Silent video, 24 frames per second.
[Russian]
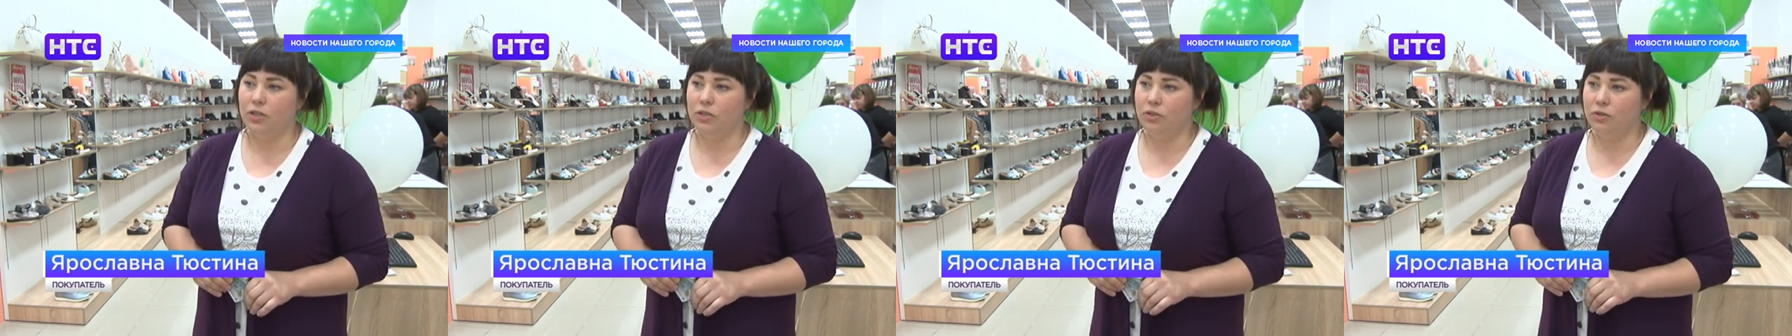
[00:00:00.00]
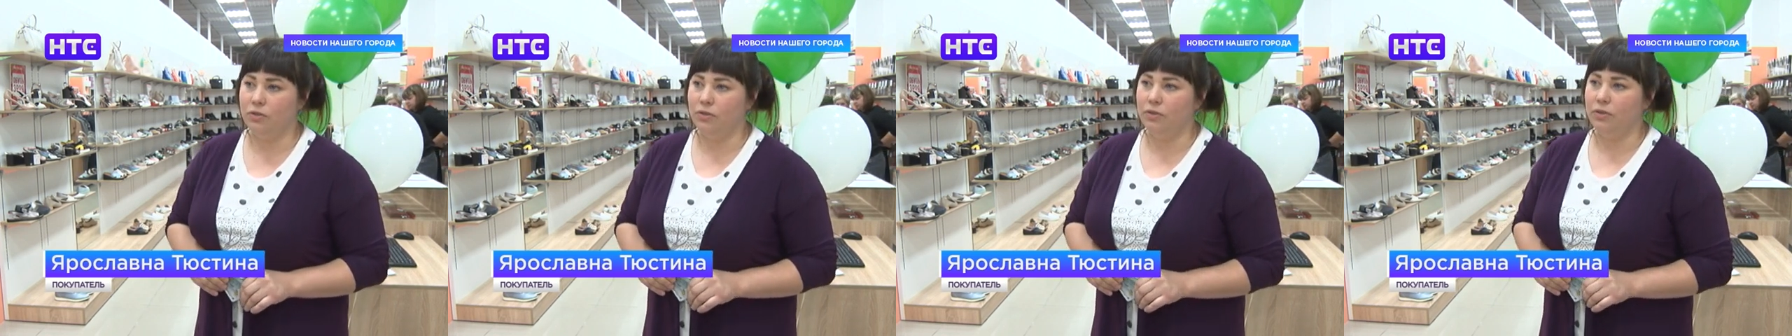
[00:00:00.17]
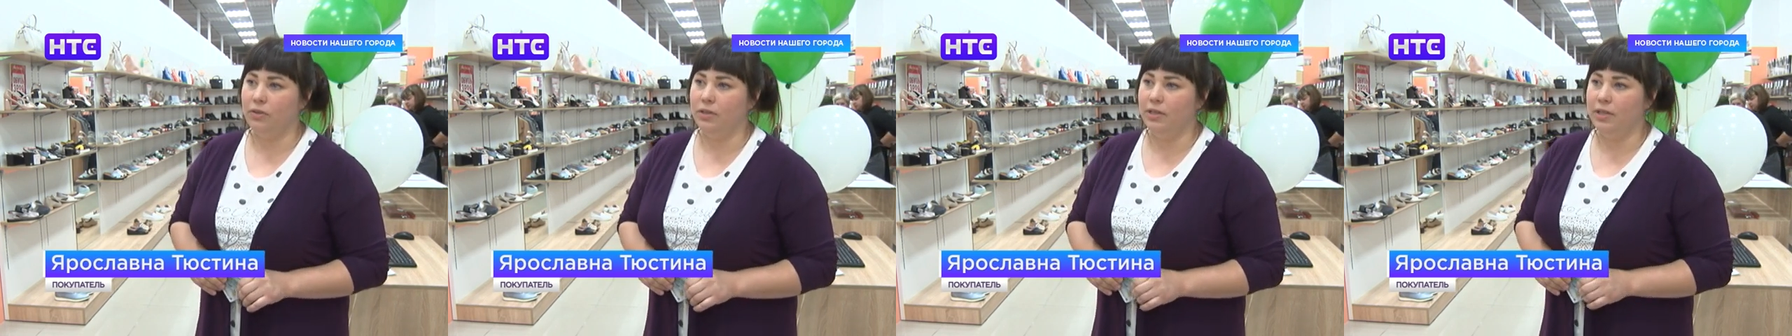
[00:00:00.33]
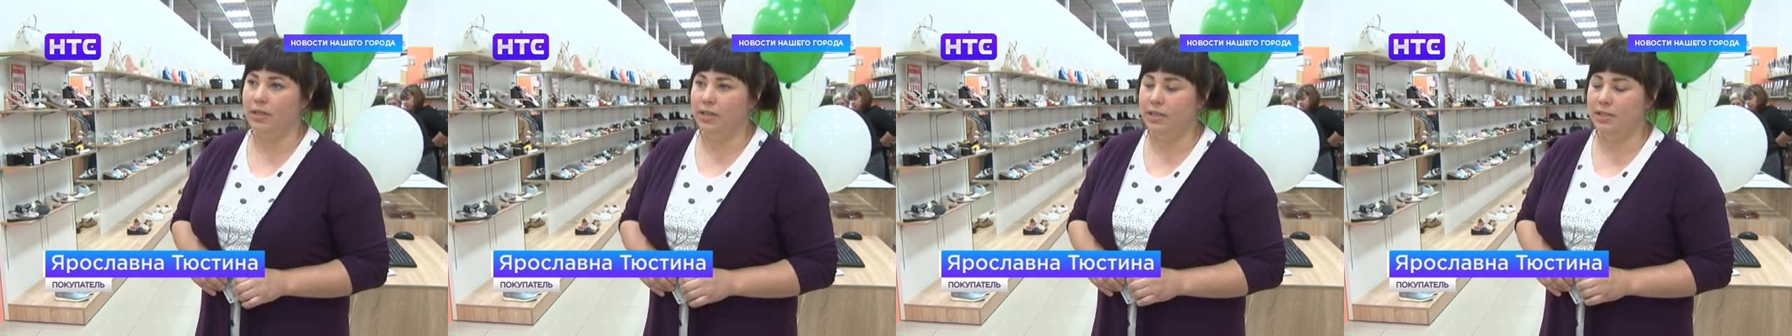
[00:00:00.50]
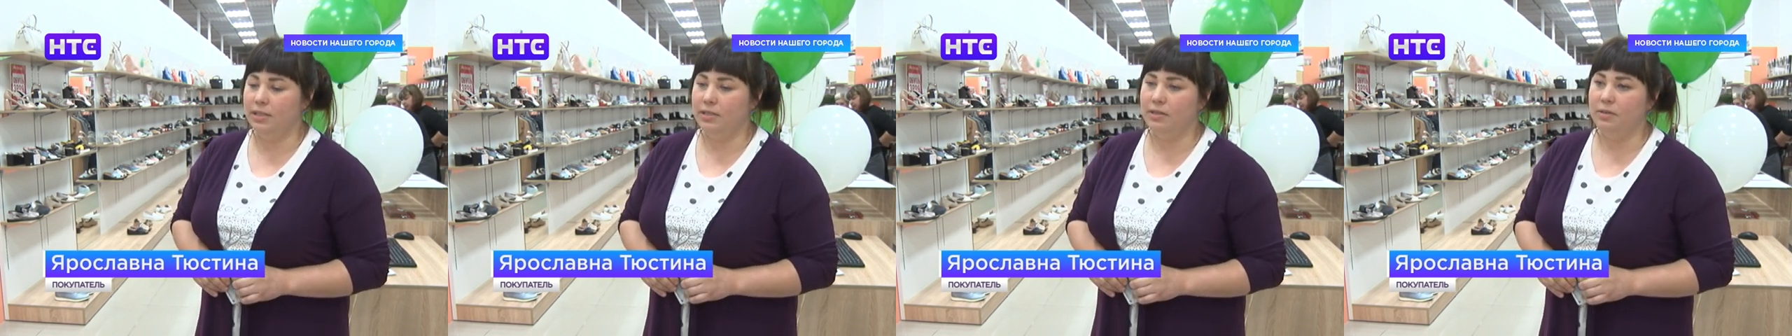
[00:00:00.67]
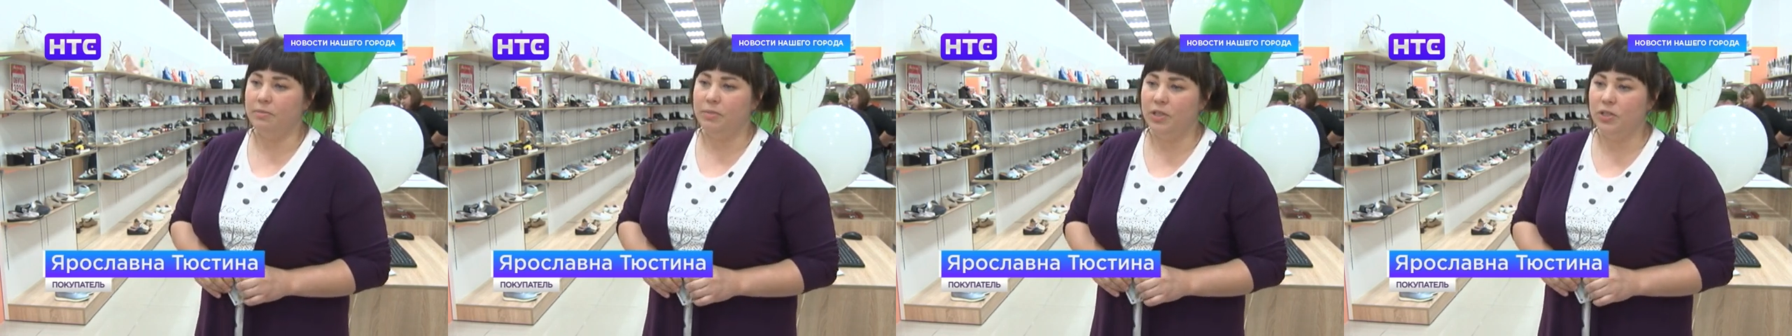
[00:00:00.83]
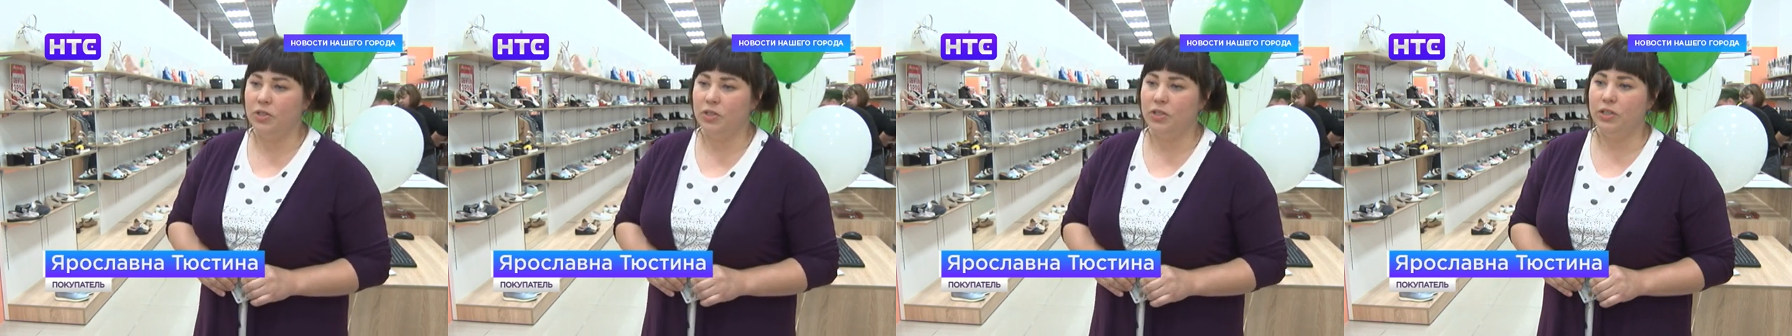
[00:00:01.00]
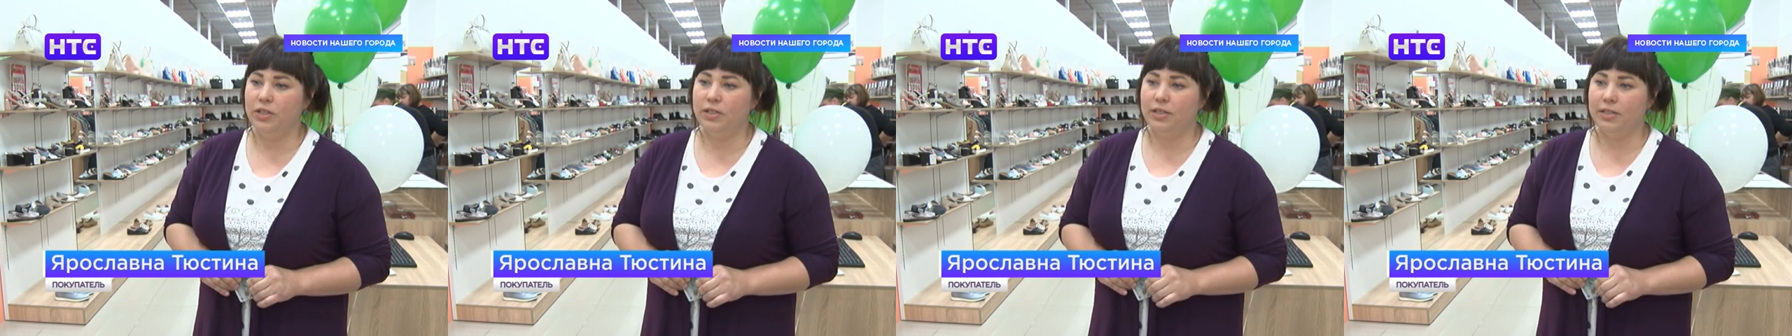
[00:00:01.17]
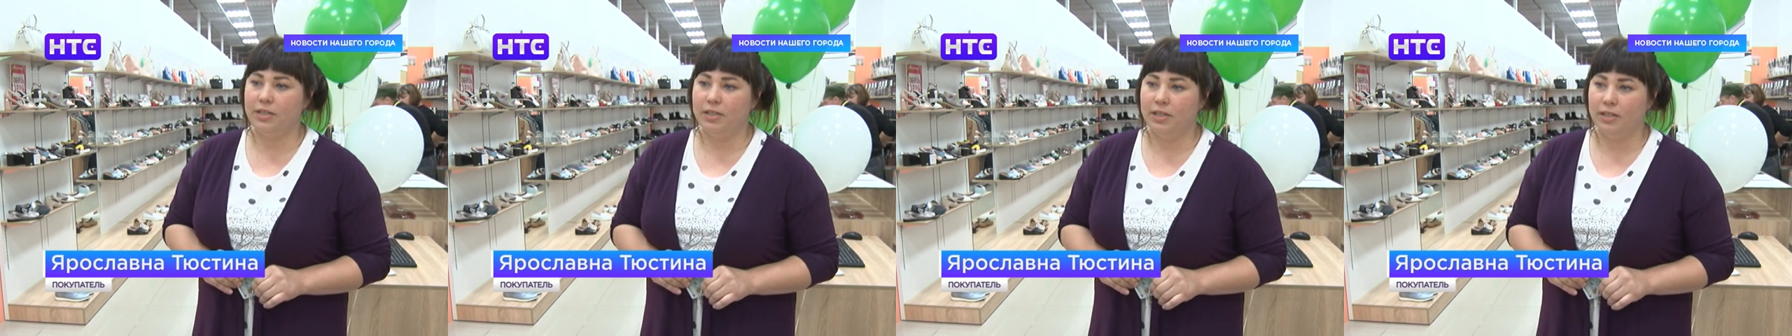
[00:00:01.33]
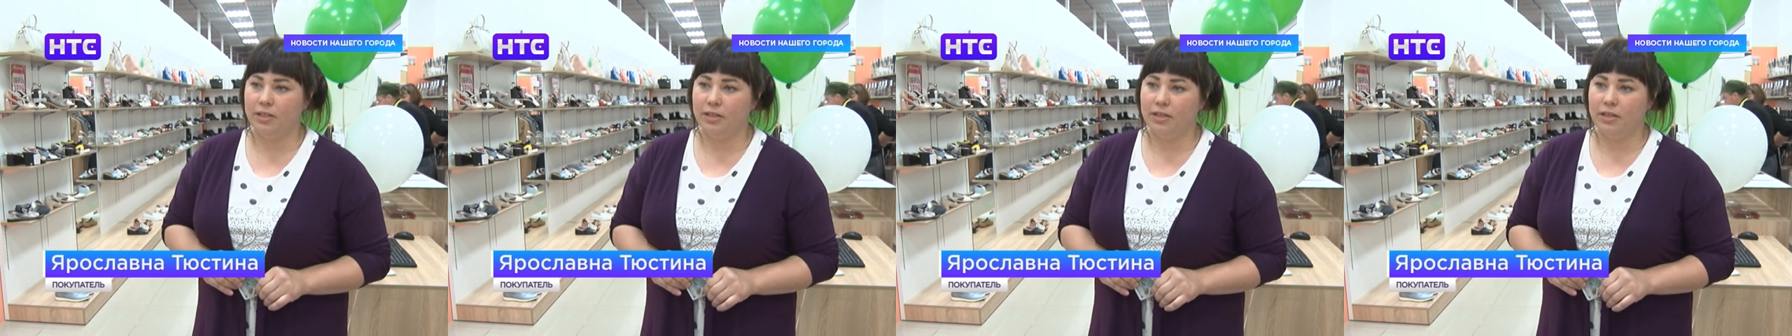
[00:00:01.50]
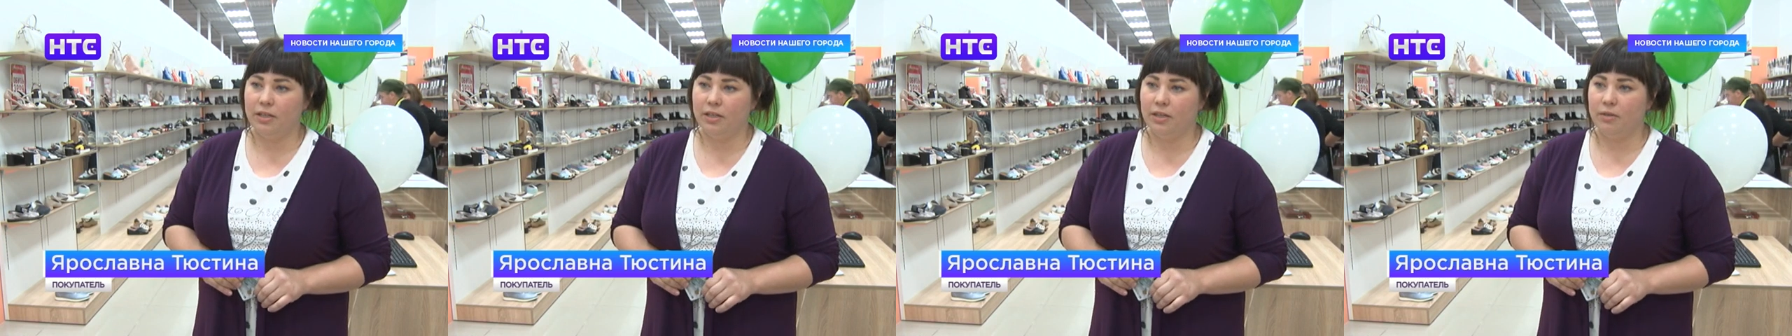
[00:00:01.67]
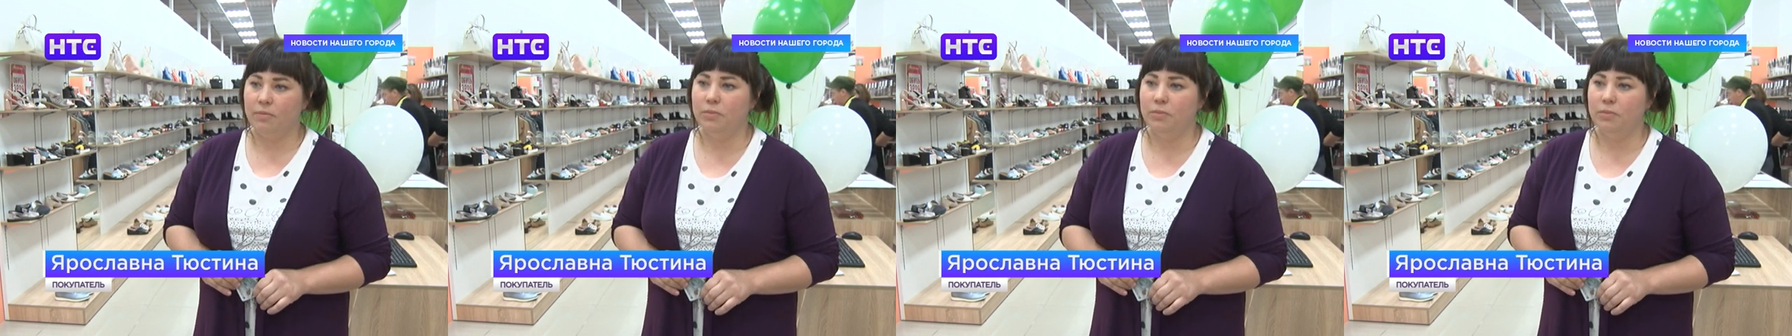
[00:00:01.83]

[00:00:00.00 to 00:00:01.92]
что есть большие скидки